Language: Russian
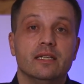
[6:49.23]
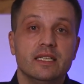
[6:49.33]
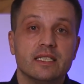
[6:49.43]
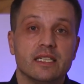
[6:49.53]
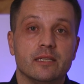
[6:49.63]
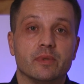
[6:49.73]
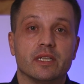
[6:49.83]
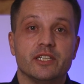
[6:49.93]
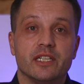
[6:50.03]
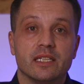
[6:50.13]
детские
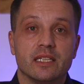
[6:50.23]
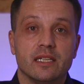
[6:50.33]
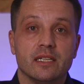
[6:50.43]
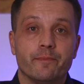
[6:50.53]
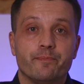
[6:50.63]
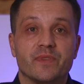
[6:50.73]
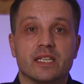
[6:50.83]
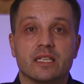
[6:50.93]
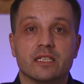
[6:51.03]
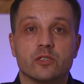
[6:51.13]
площадки
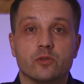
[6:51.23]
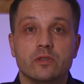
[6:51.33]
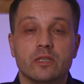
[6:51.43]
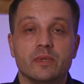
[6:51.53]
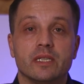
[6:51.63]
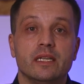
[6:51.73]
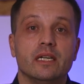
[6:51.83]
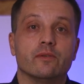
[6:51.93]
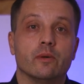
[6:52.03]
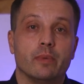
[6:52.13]
с аттракционами
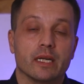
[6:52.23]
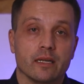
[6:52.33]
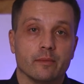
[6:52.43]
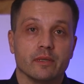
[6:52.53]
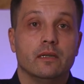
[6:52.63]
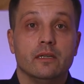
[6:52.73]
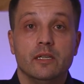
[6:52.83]
и аквапарками.